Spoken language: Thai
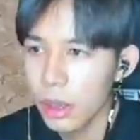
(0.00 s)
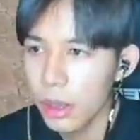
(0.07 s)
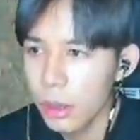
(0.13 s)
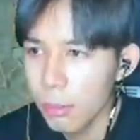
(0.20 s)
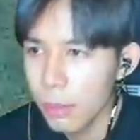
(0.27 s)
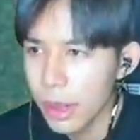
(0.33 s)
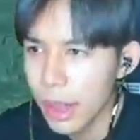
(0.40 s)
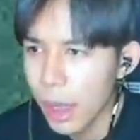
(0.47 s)

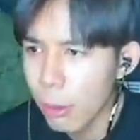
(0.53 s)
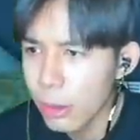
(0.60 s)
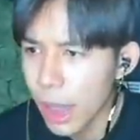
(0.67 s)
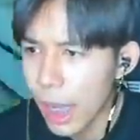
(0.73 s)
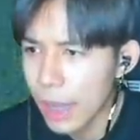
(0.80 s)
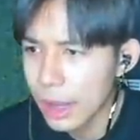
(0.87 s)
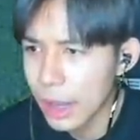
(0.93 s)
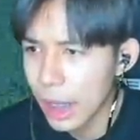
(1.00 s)
มันเข้า
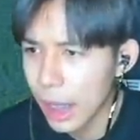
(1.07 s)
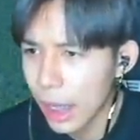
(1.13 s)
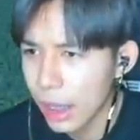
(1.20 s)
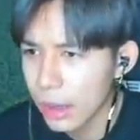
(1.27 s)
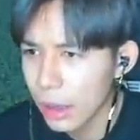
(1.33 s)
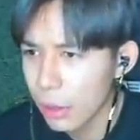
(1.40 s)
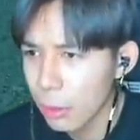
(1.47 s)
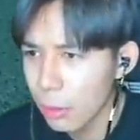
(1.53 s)
ทันน่ะ
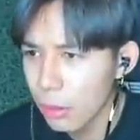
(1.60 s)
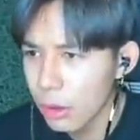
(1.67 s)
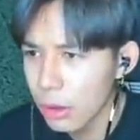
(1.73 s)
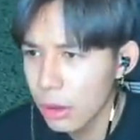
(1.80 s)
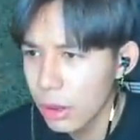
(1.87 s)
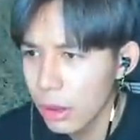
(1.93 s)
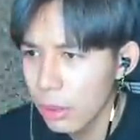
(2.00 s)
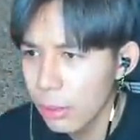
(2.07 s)
แต่ละคน
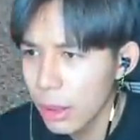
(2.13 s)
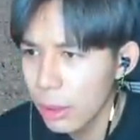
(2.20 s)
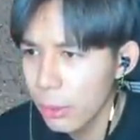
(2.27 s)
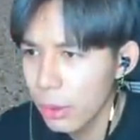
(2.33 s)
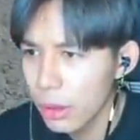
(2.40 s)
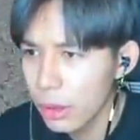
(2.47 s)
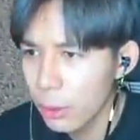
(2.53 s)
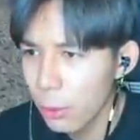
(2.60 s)
นี่มีแต่ค
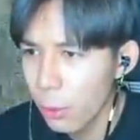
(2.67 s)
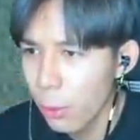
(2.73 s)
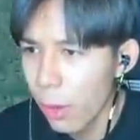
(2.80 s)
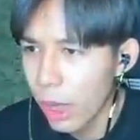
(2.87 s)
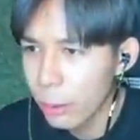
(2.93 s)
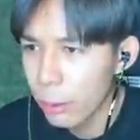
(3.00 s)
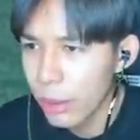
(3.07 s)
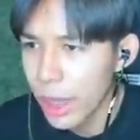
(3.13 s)
นกลัว
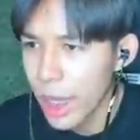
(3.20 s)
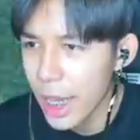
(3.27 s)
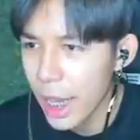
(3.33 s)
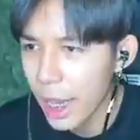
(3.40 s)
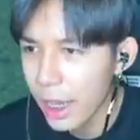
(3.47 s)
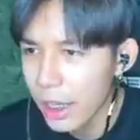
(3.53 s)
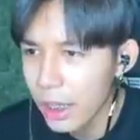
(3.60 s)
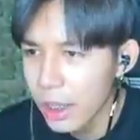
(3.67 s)
ดูดิ
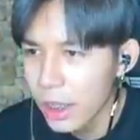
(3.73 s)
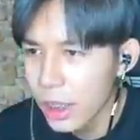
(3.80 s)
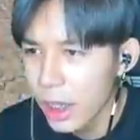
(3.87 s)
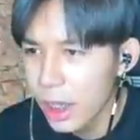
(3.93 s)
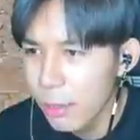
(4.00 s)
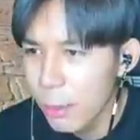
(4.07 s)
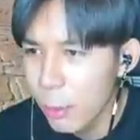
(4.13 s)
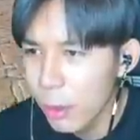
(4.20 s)

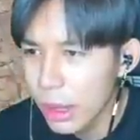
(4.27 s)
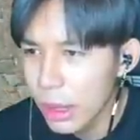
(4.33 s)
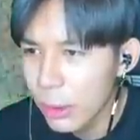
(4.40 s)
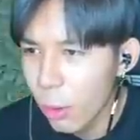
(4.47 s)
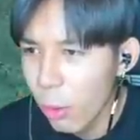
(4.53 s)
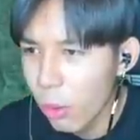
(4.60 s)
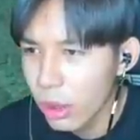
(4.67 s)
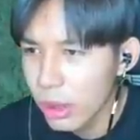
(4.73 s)
เฮ้ยมึงกลัวเลย
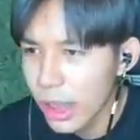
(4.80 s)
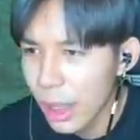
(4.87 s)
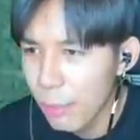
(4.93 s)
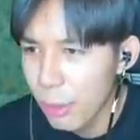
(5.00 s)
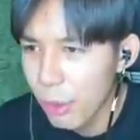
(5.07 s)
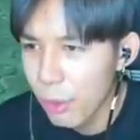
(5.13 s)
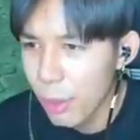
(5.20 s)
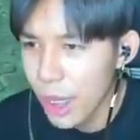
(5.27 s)
น้องเกม
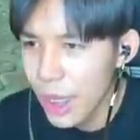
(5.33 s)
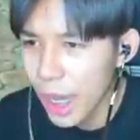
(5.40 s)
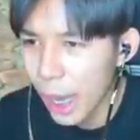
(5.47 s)
พี วี พี ครั